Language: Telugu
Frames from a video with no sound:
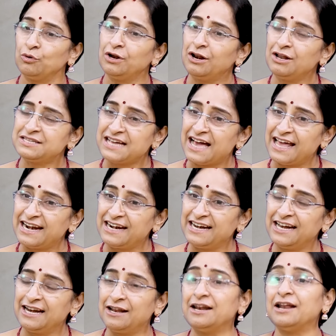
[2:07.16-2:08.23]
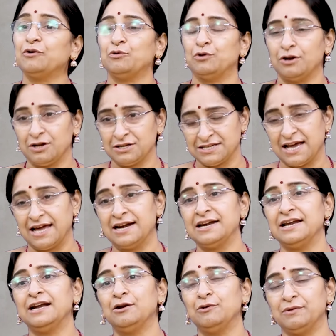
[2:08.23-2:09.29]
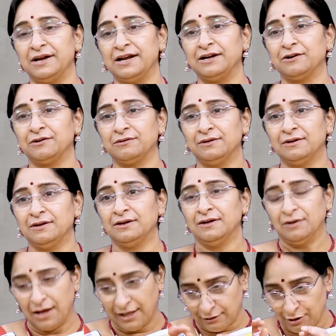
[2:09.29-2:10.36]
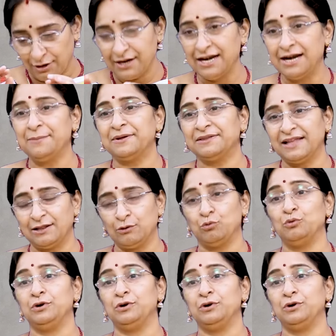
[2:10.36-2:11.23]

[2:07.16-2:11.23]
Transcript: కుండలో చారెడు నీళ్ళన్నా కుండలో చారెడు నీళ్లు ఉన్నాయంట అందులో నీళ్లు పోస్తే అది